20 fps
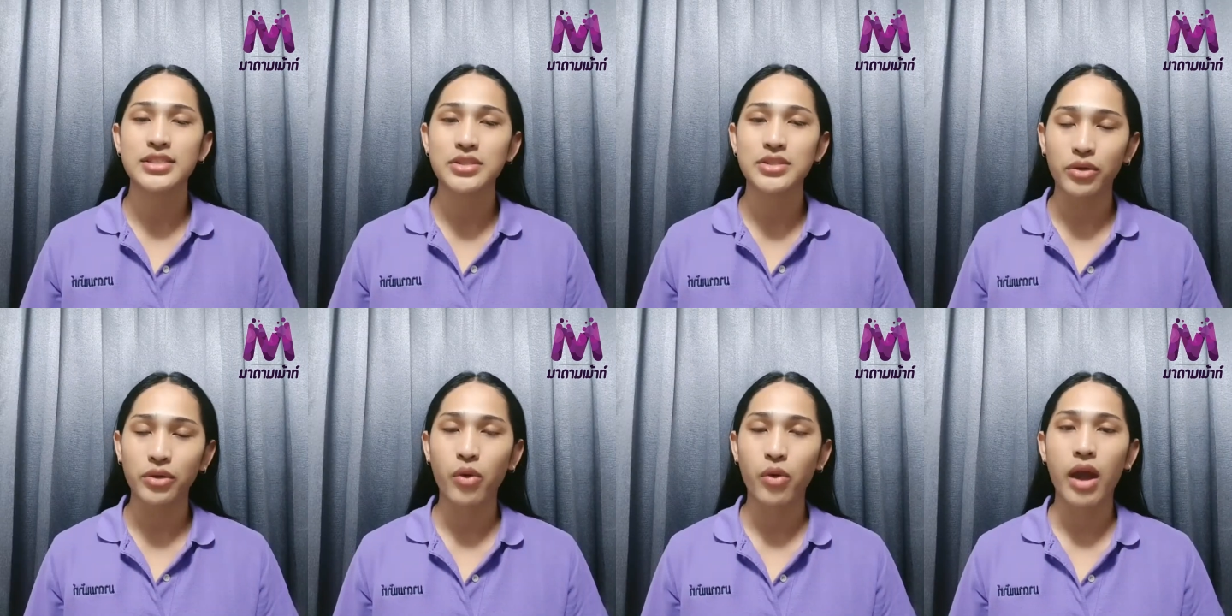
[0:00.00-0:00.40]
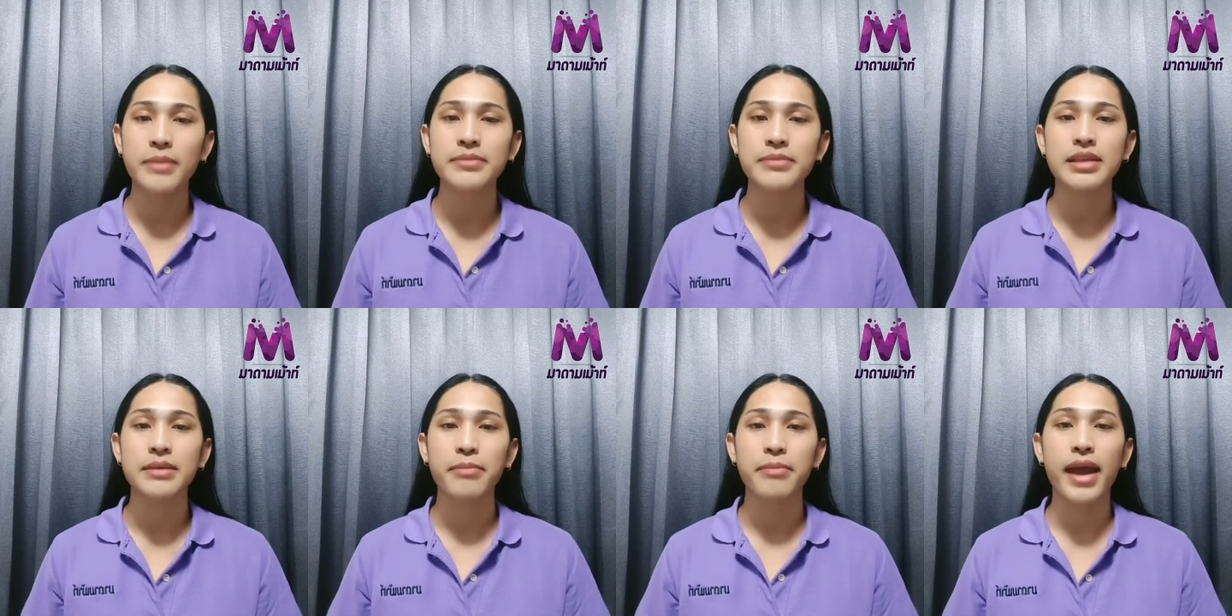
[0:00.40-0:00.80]
ส่วนค
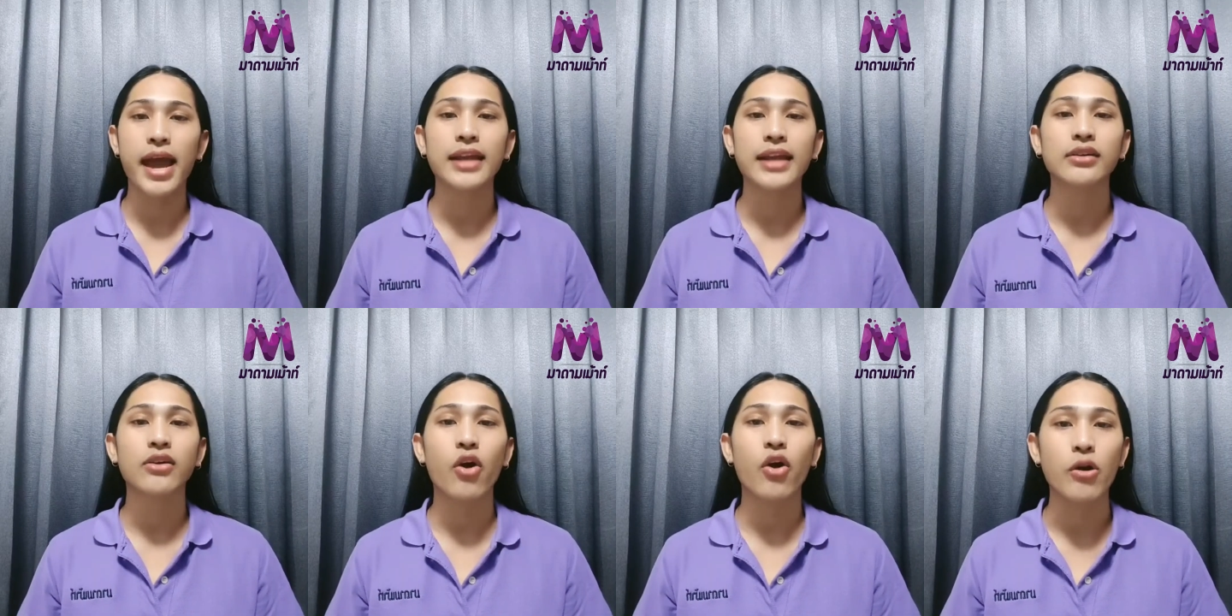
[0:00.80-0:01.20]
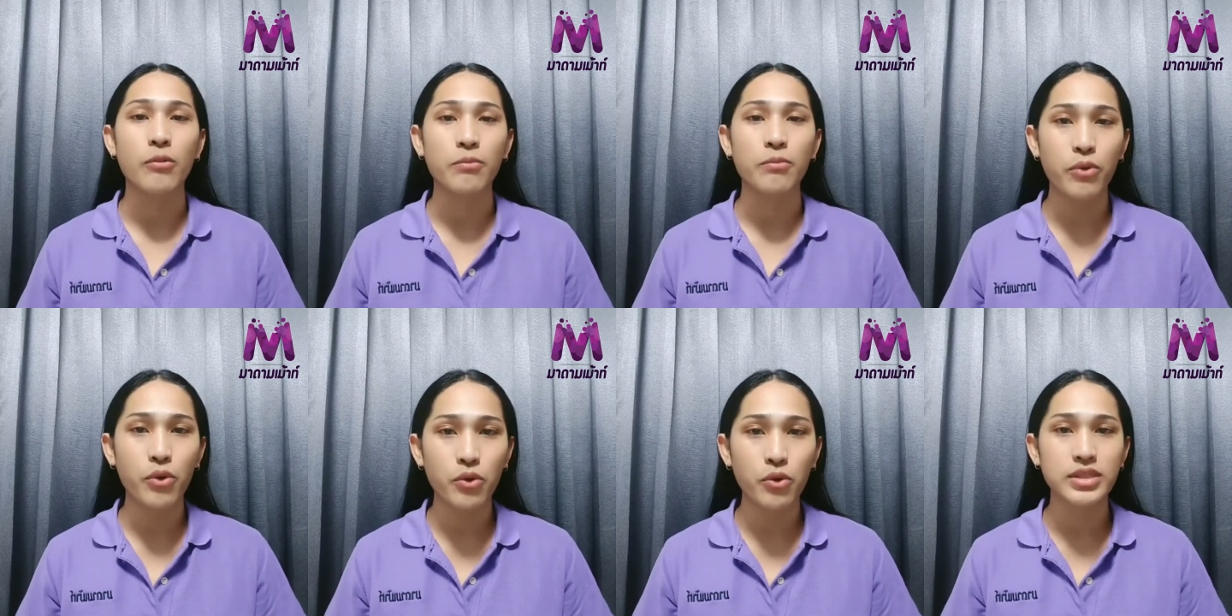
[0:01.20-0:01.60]
วามสัมพันธ์ขอ
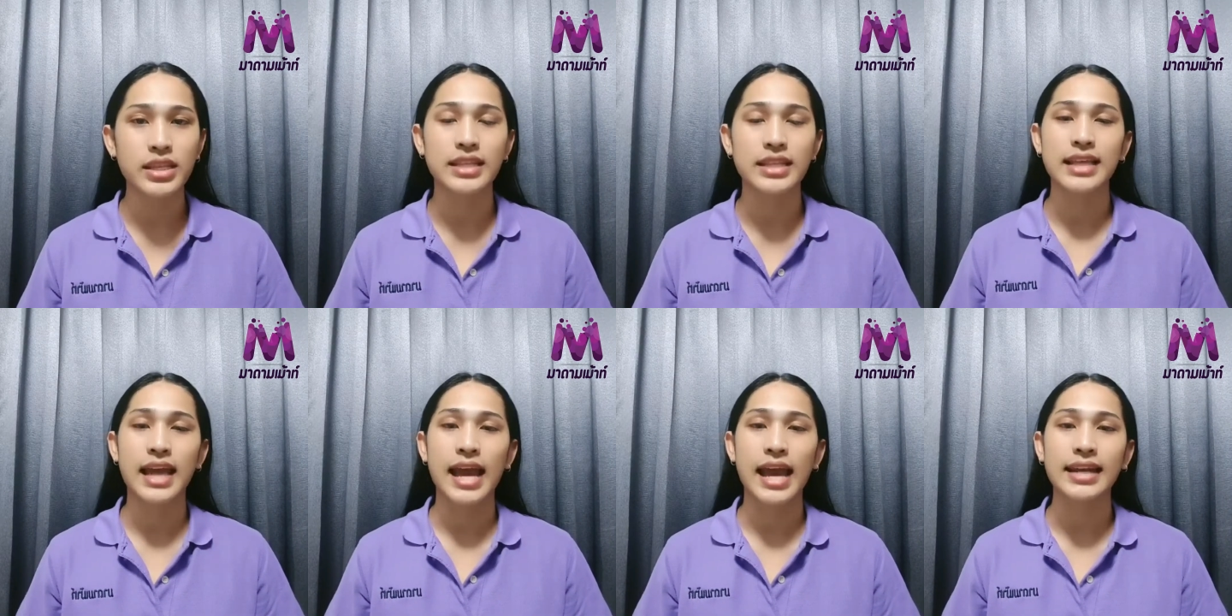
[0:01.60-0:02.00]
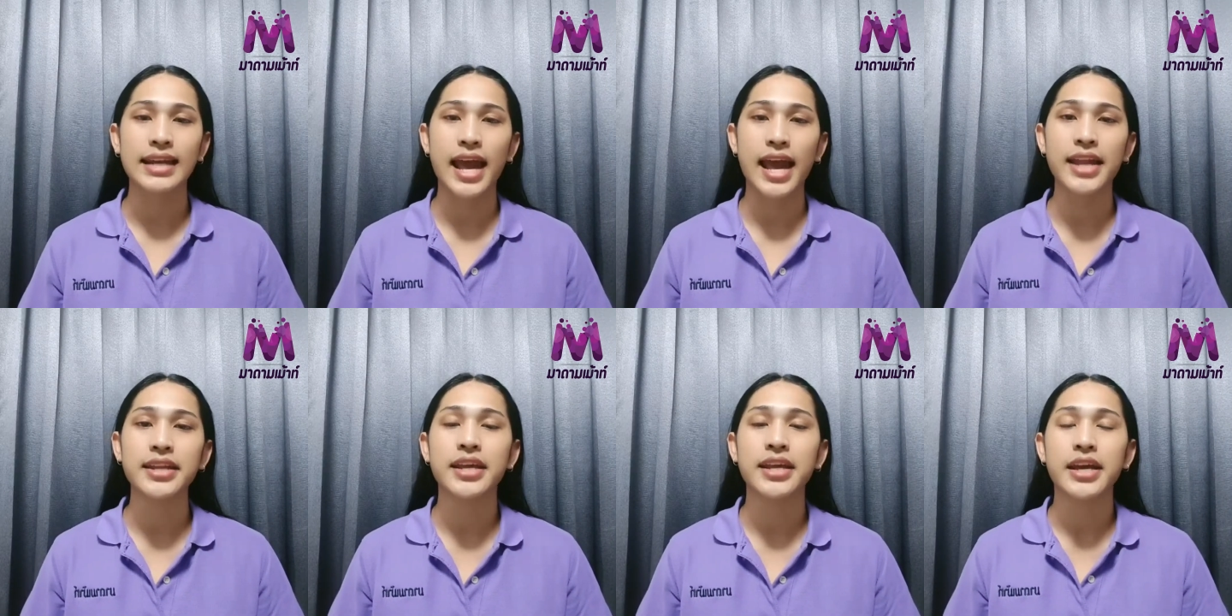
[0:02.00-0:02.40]
งผู้จัดการ
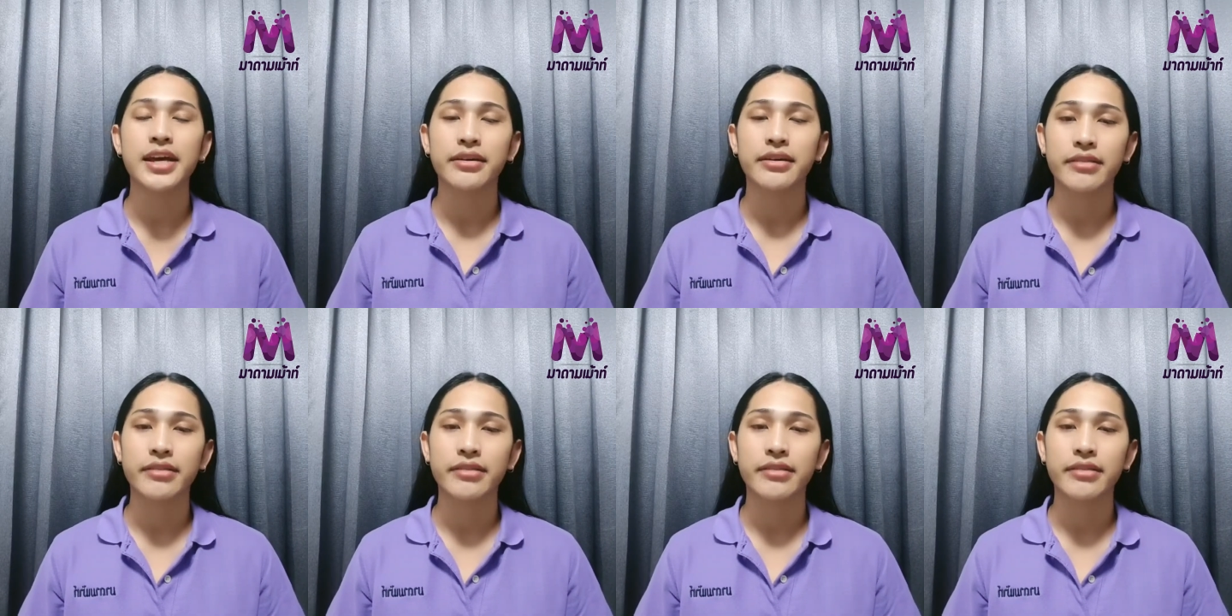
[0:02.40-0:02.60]
นั้น